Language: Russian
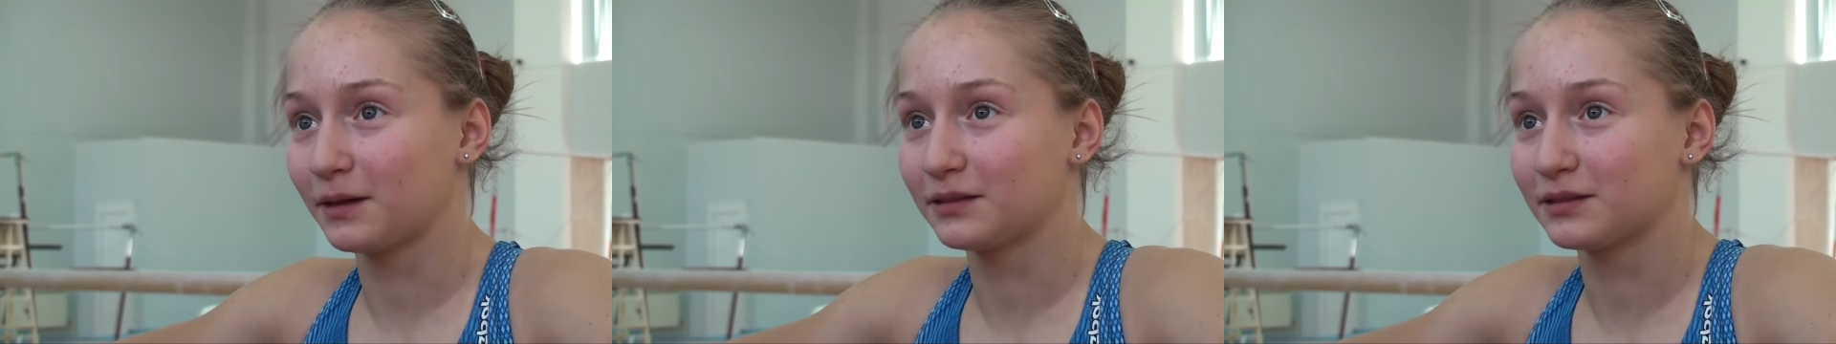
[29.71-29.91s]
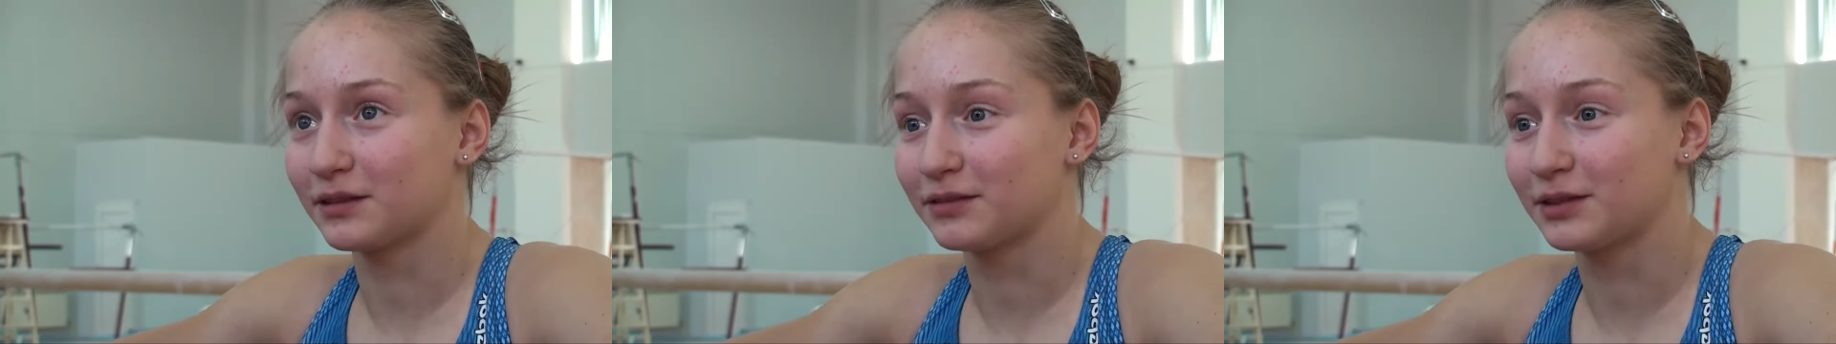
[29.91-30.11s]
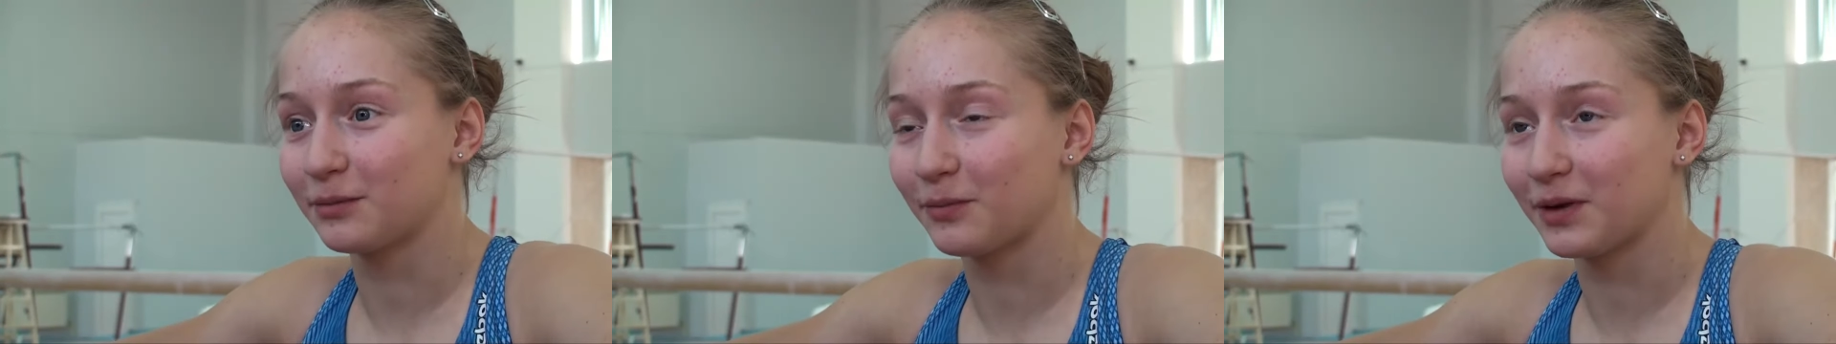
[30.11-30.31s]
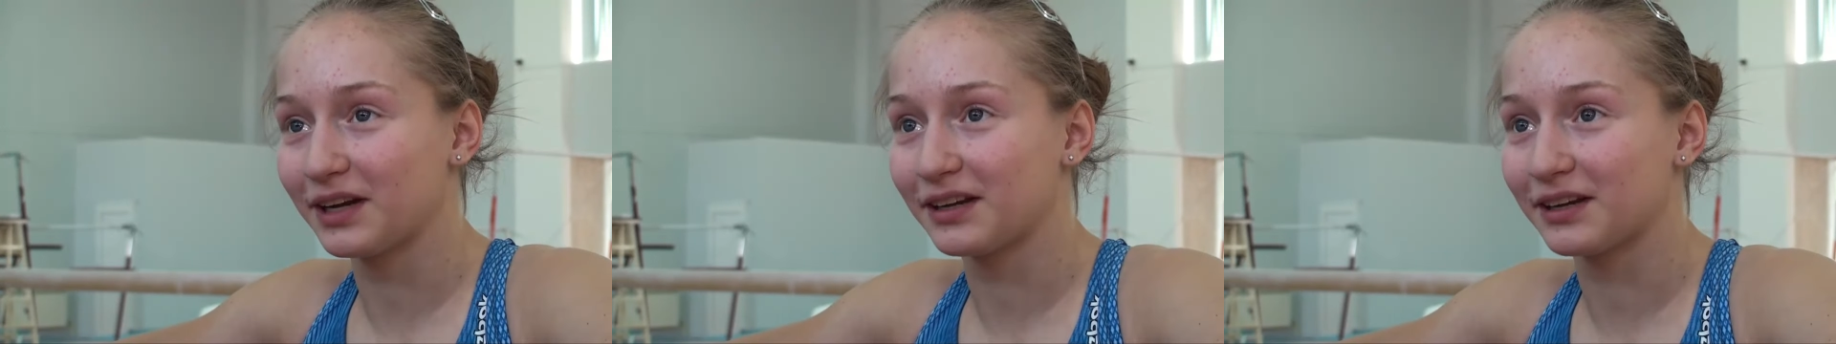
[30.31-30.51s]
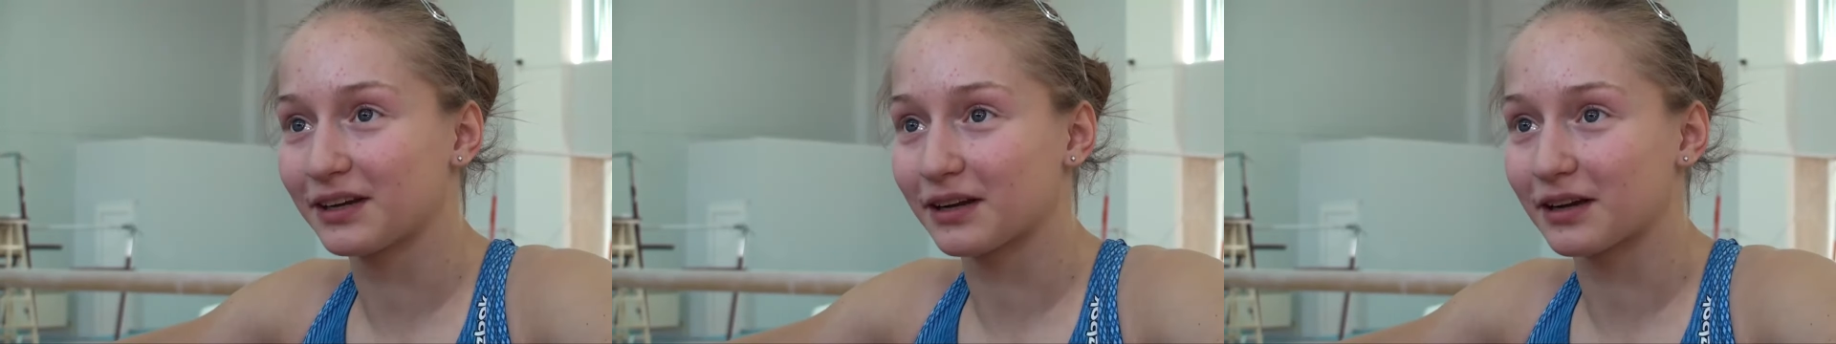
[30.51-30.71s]
совсем
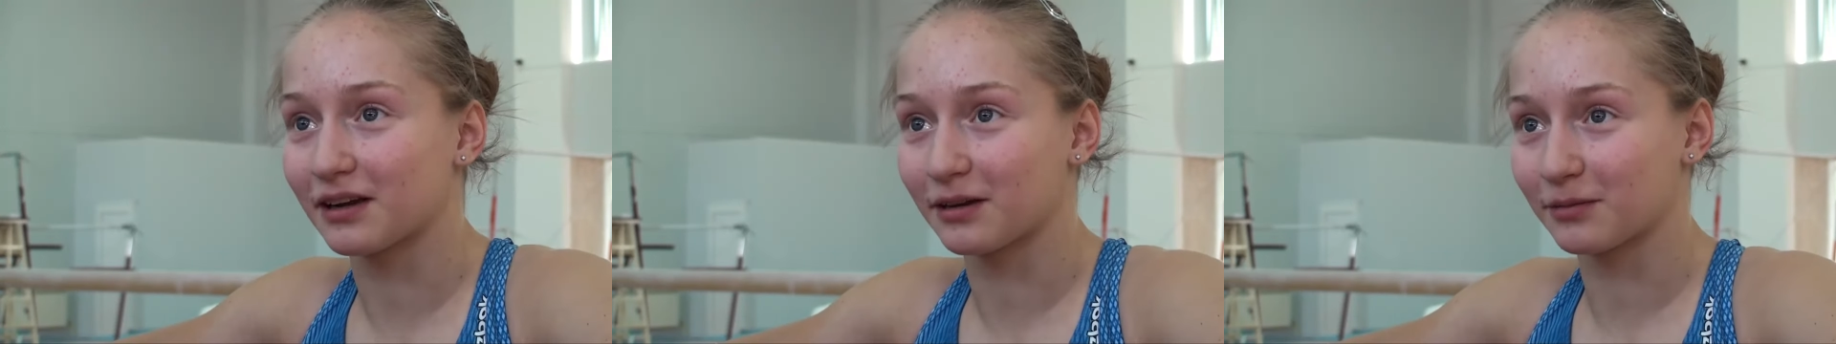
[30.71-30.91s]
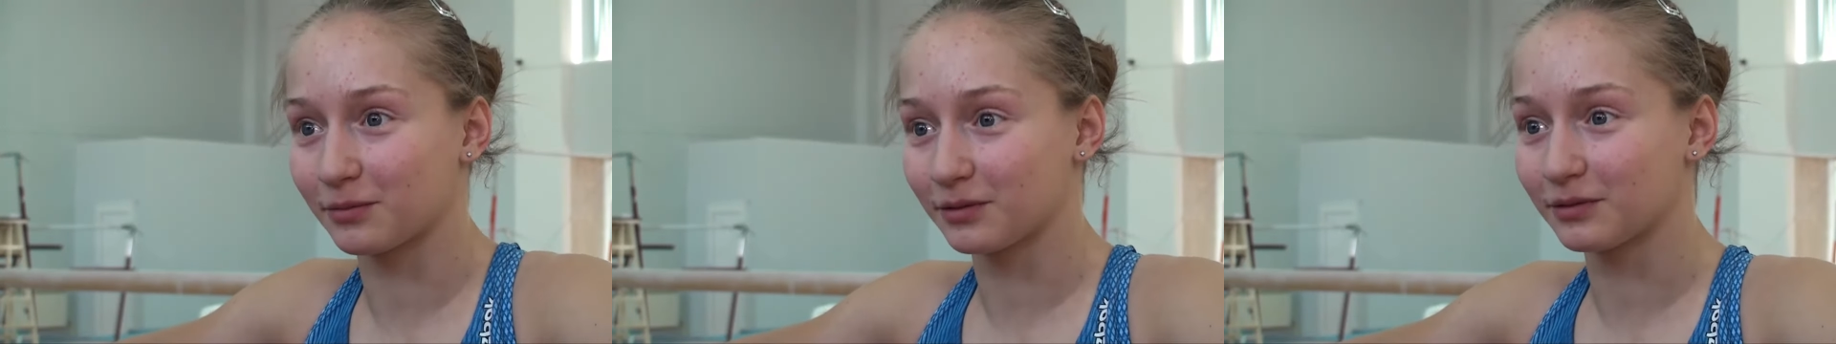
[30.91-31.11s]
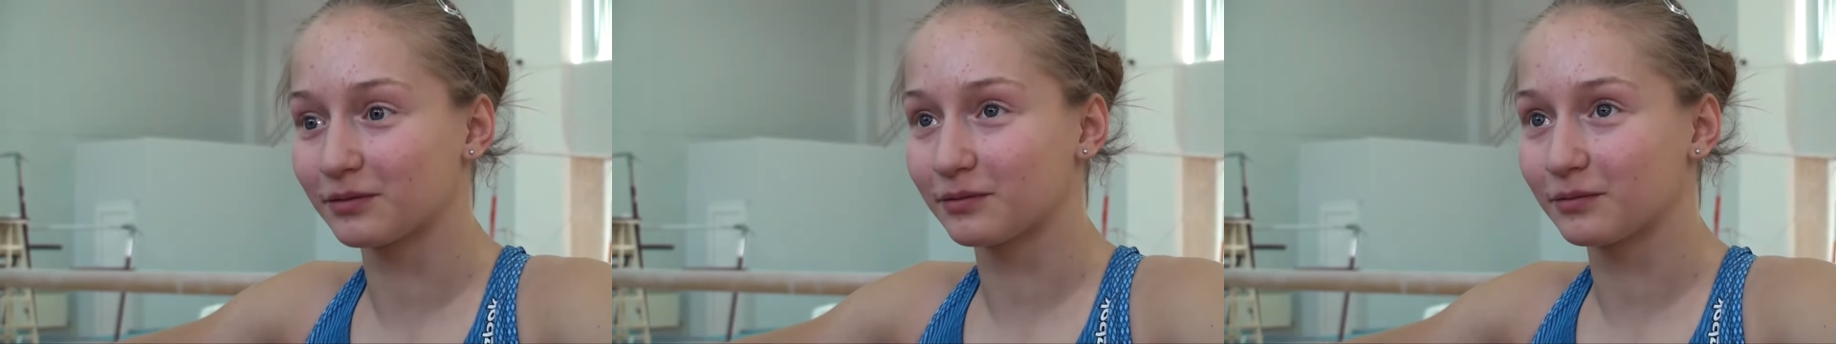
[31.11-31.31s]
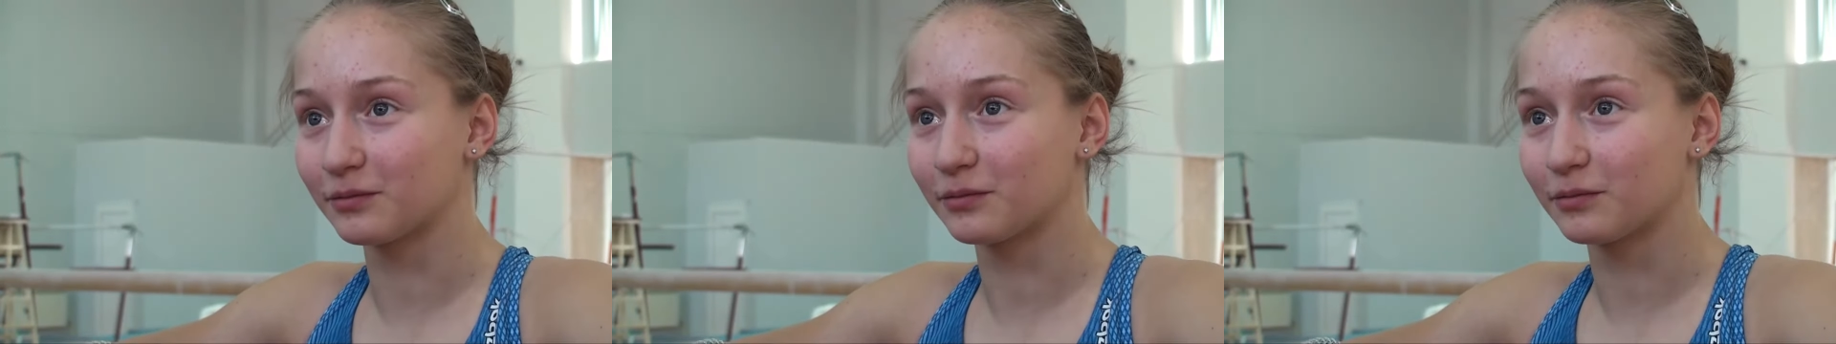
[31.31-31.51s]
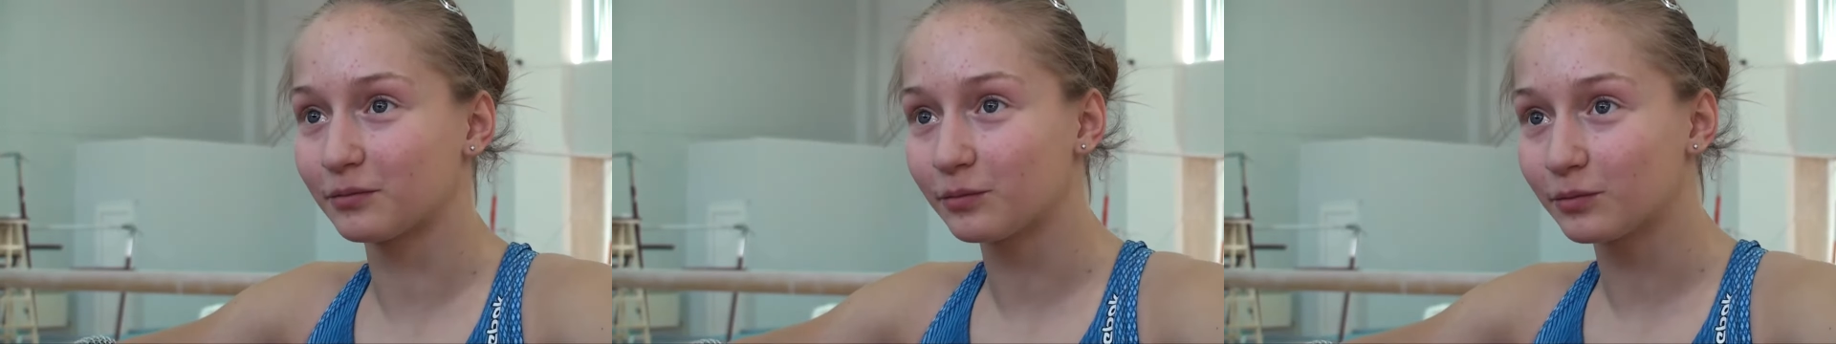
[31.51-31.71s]
маленькая, как бы
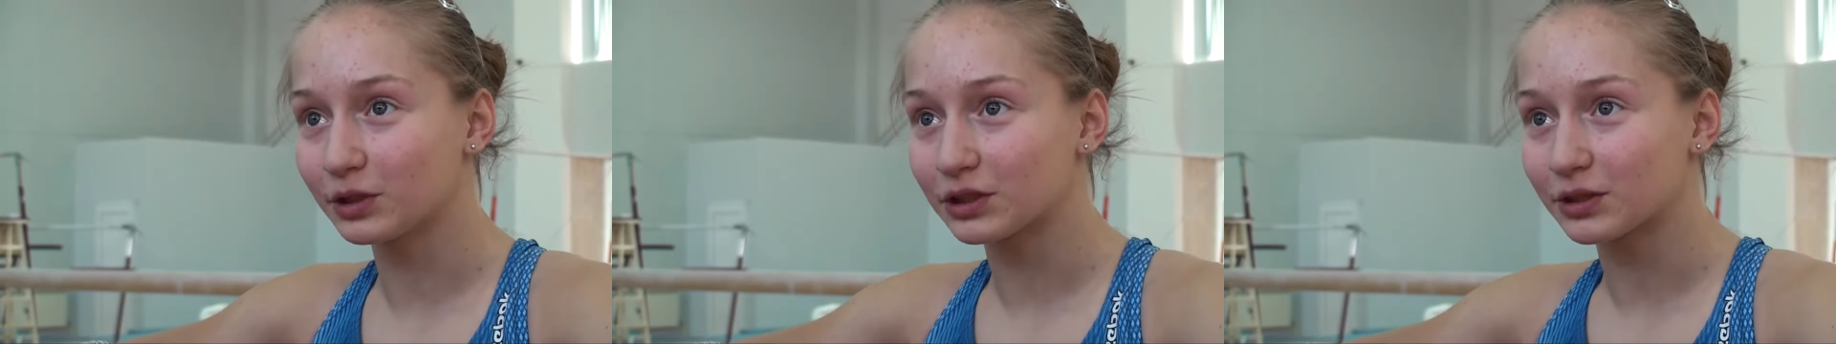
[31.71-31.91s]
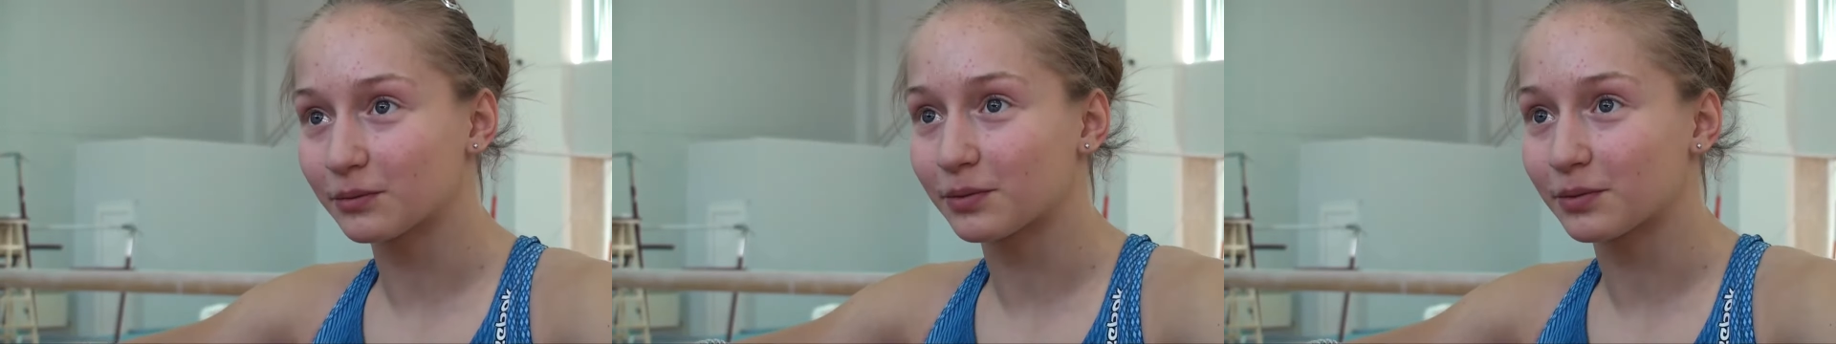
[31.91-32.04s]
быстро